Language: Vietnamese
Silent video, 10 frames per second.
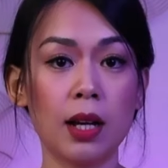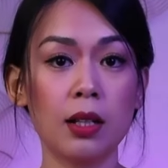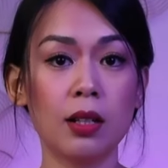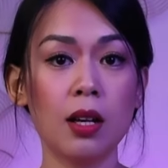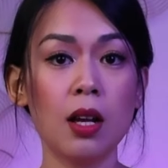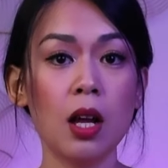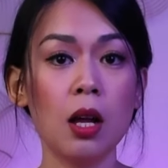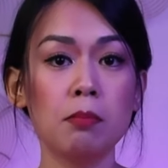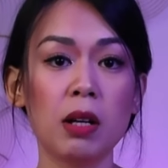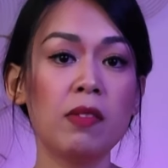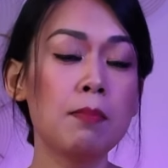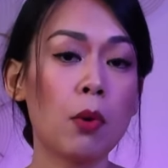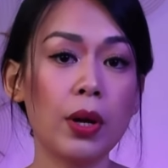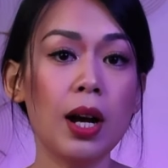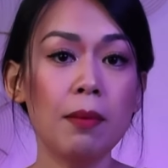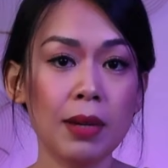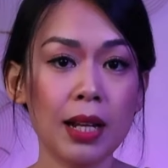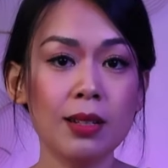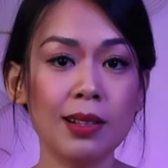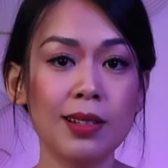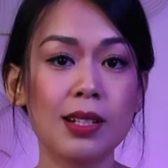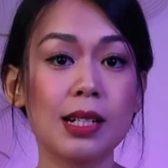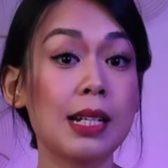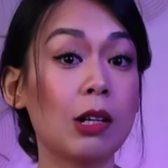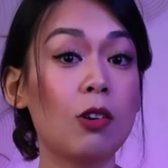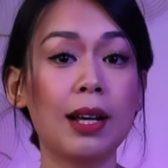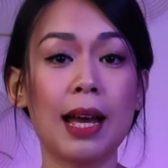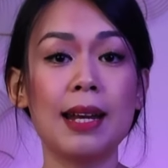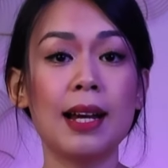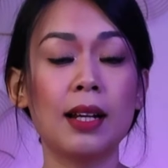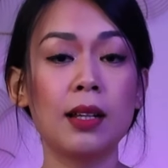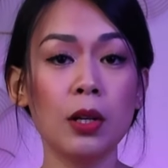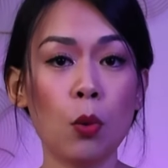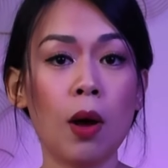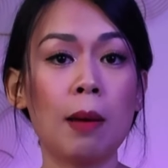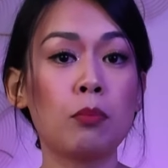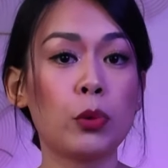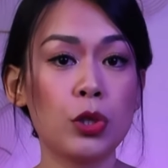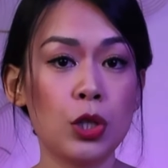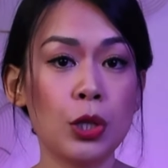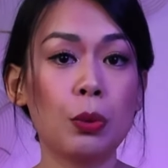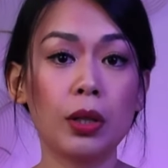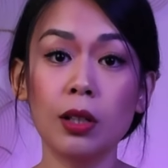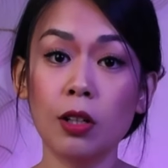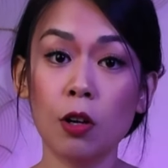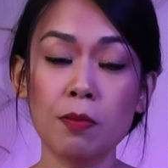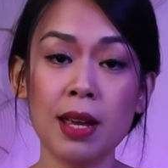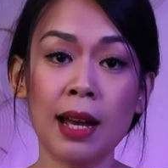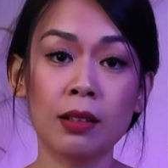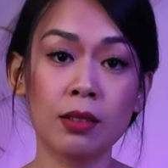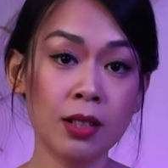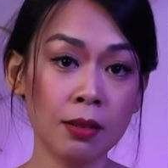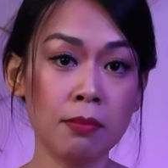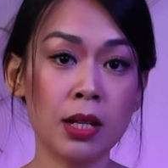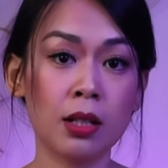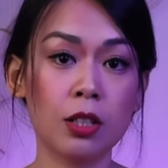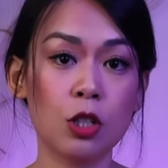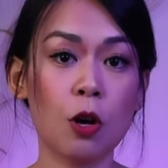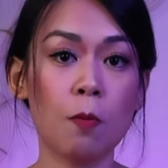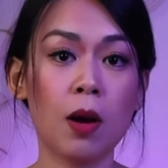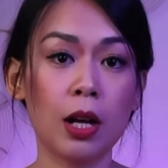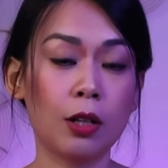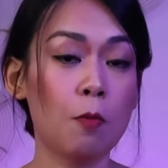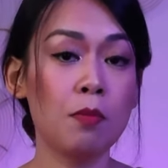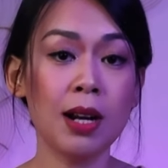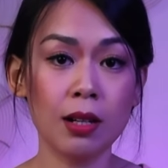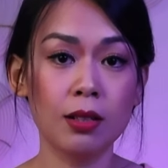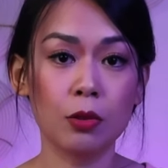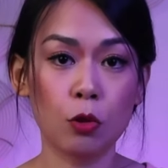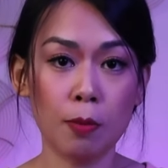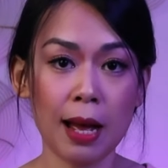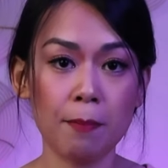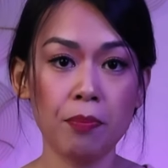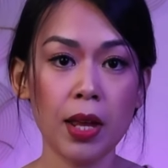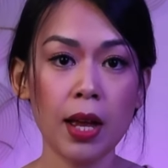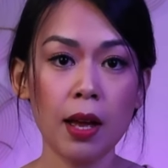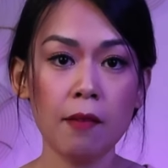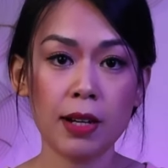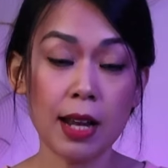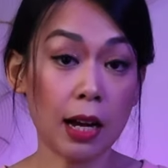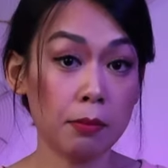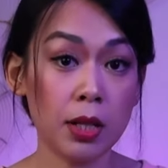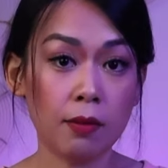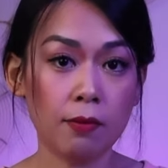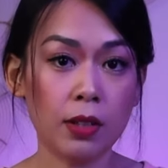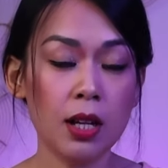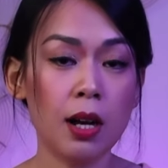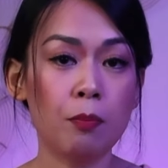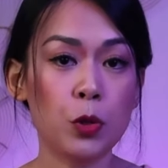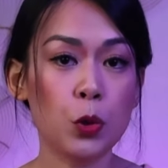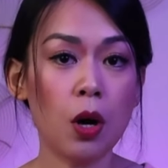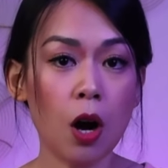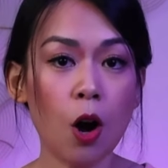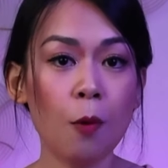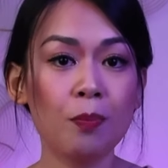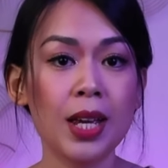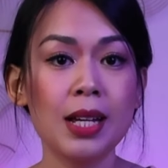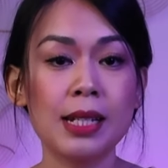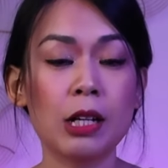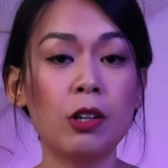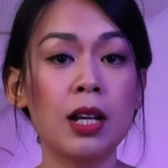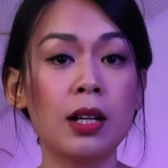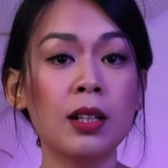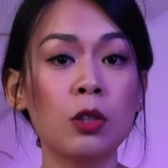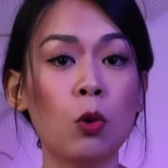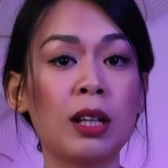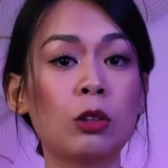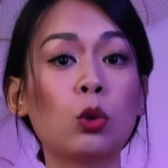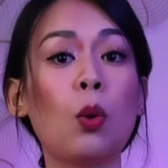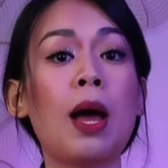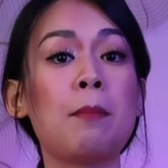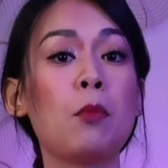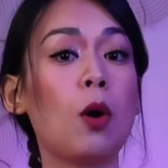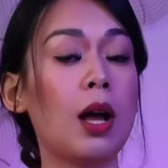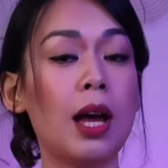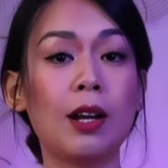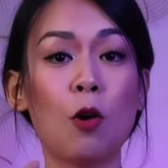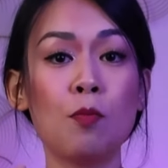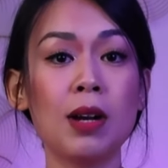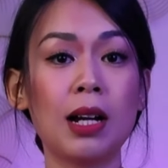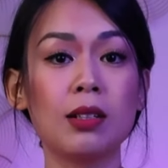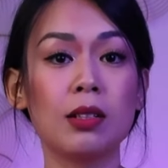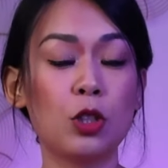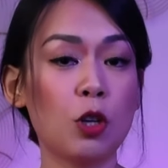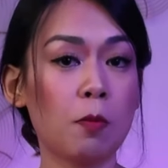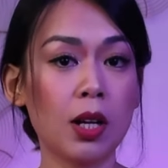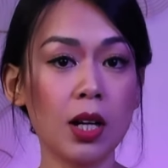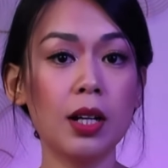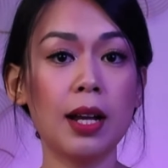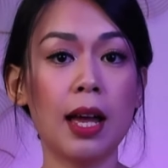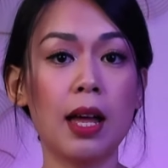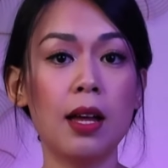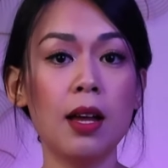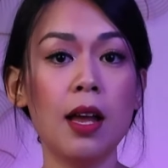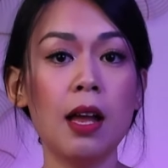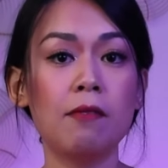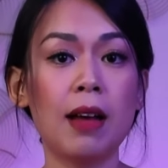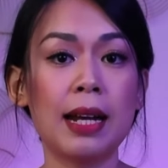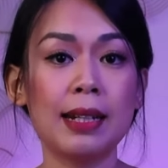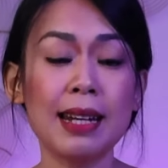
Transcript: thân. Bởi vì mỗi âm thanh nhất định sẽ có khả năng kích hoạt một chiều kích không gian riêng biệt trong hệ thống năng lượng của bạn. Và đặc biệt với âm chúa Om sẽ có thể kích hoạt toàn bộ hệ thống năng lượng trong cơ thể, và